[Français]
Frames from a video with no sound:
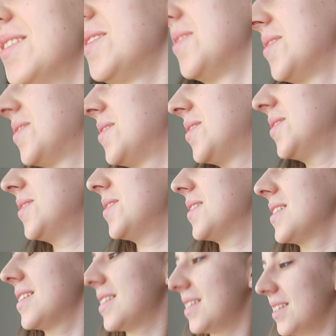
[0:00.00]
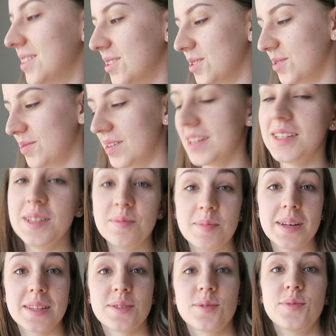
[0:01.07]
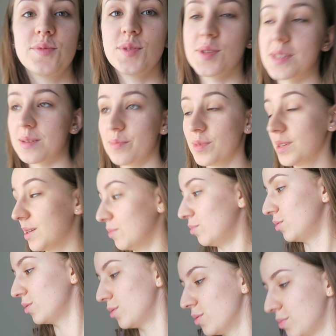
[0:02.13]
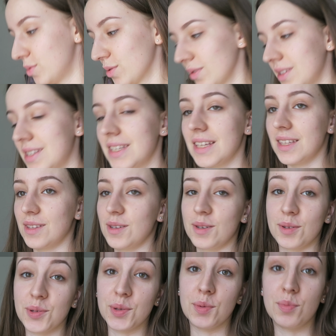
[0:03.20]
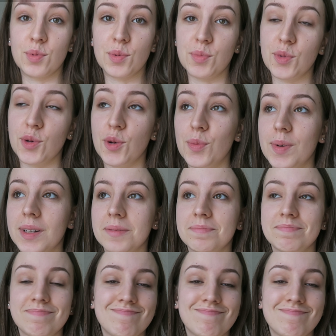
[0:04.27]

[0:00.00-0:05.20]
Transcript: Du coup, si je le valide maintenant, forcément, il n'y a plus l'option 17h euh, pour mon copain.